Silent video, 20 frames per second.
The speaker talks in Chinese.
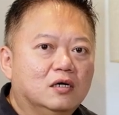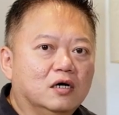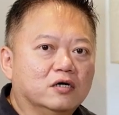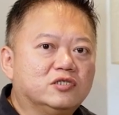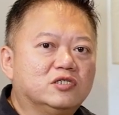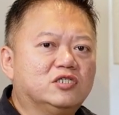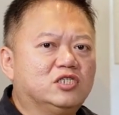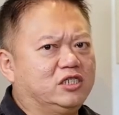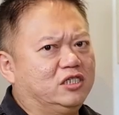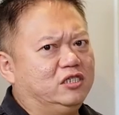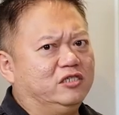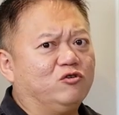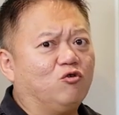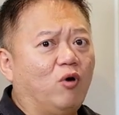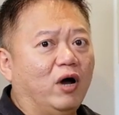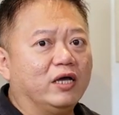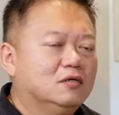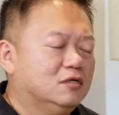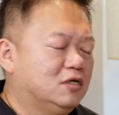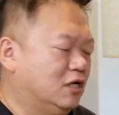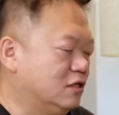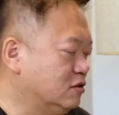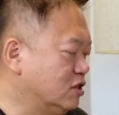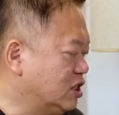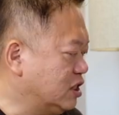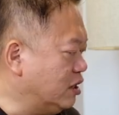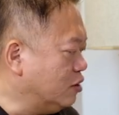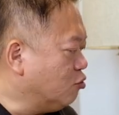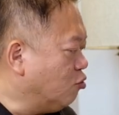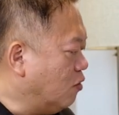而是奇怪，那
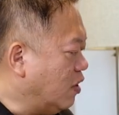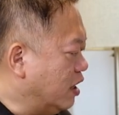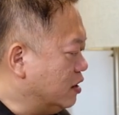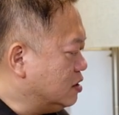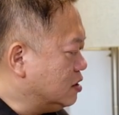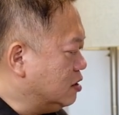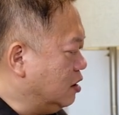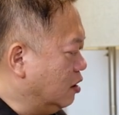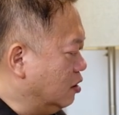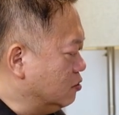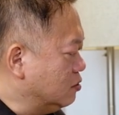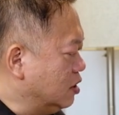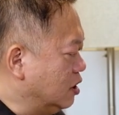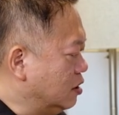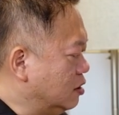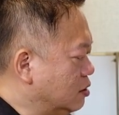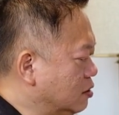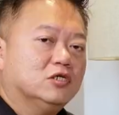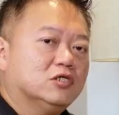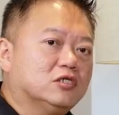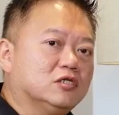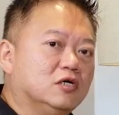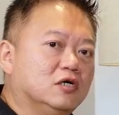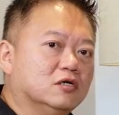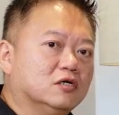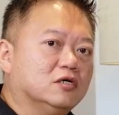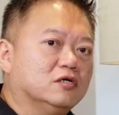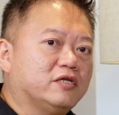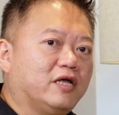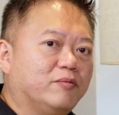借过来之后呢？十
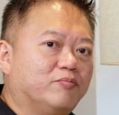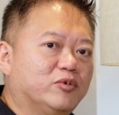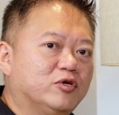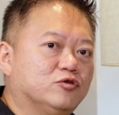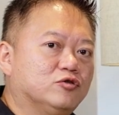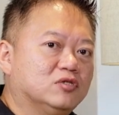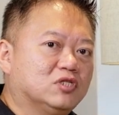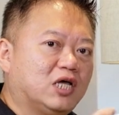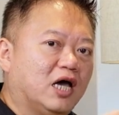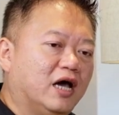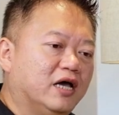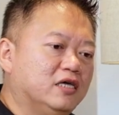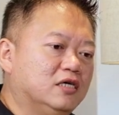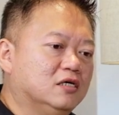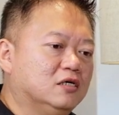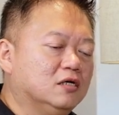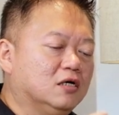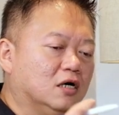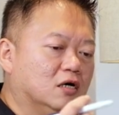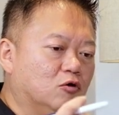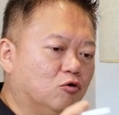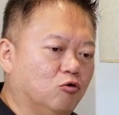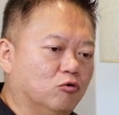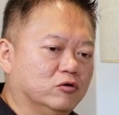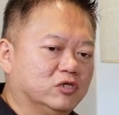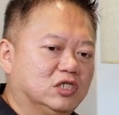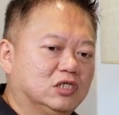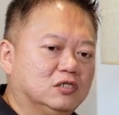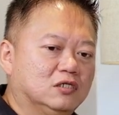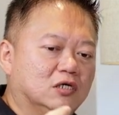二格它必须太阴跟
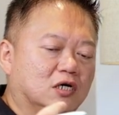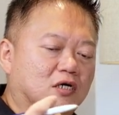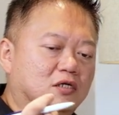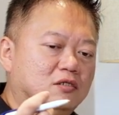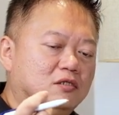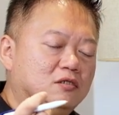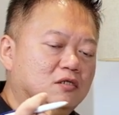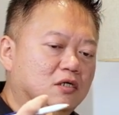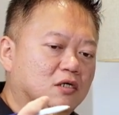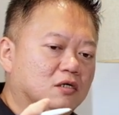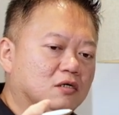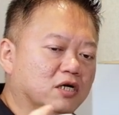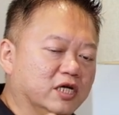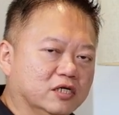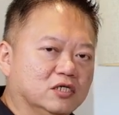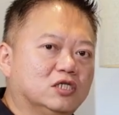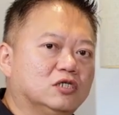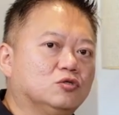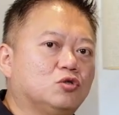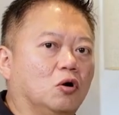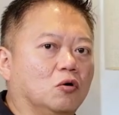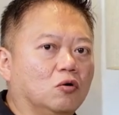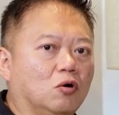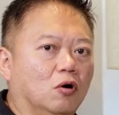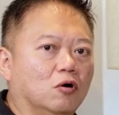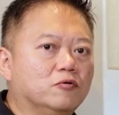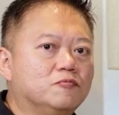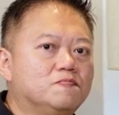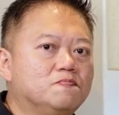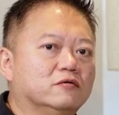火星跟零星同
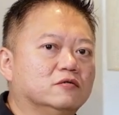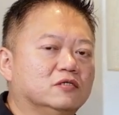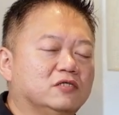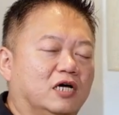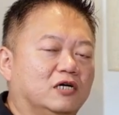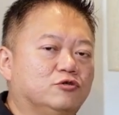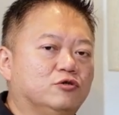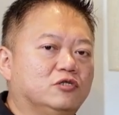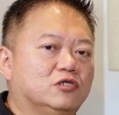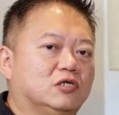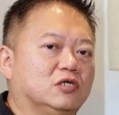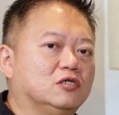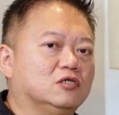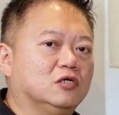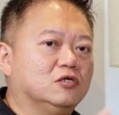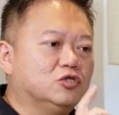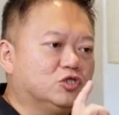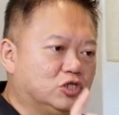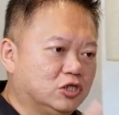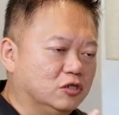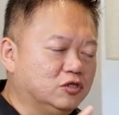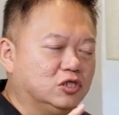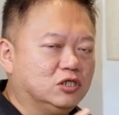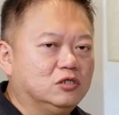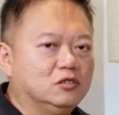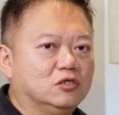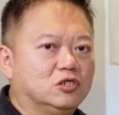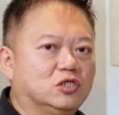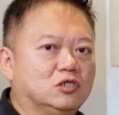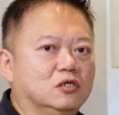宫，它就形成正
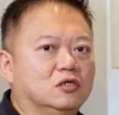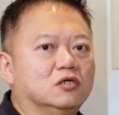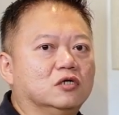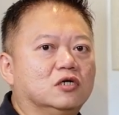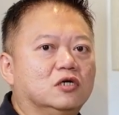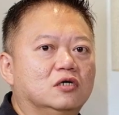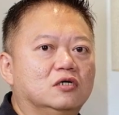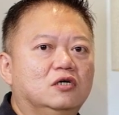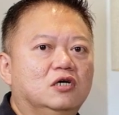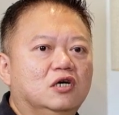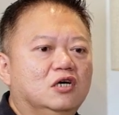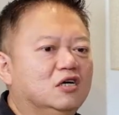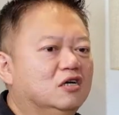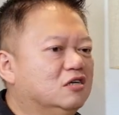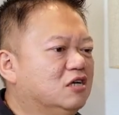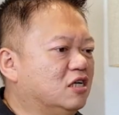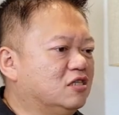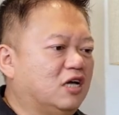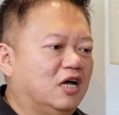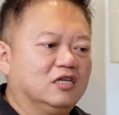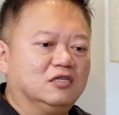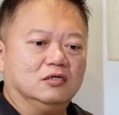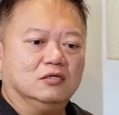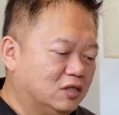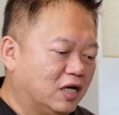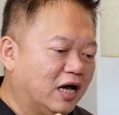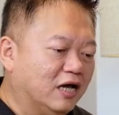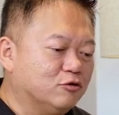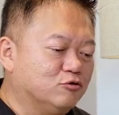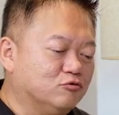式的十二格。那他的
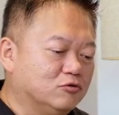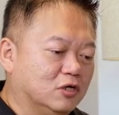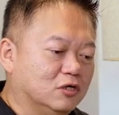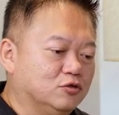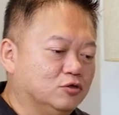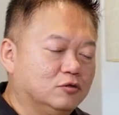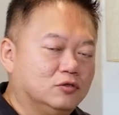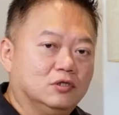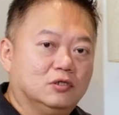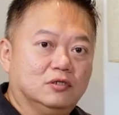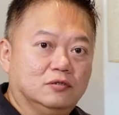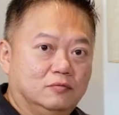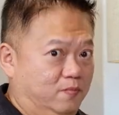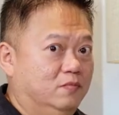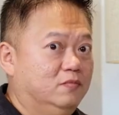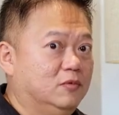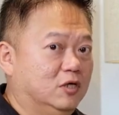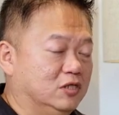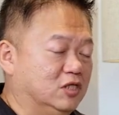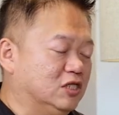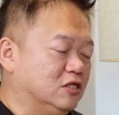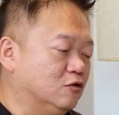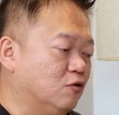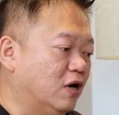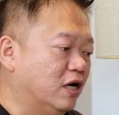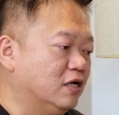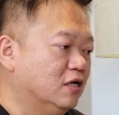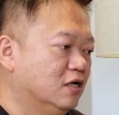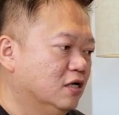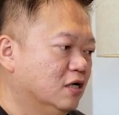态度可能就真的很奇怪。